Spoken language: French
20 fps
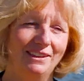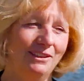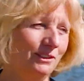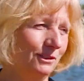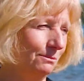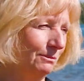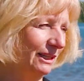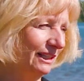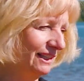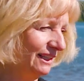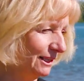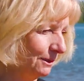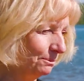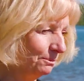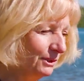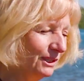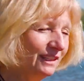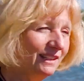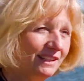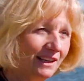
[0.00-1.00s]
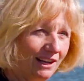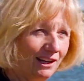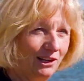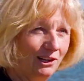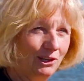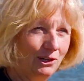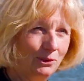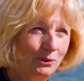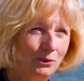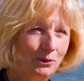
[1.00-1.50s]
de se mettre les pieds
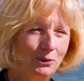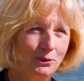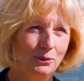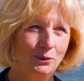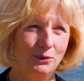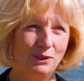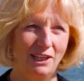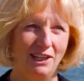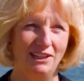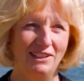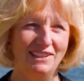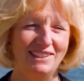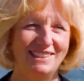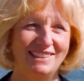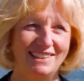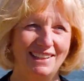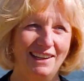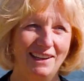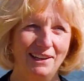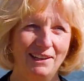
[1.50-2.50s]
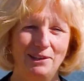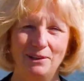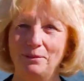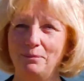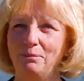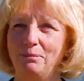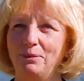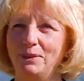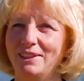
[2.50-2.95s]
dans l'eau, dans le sable.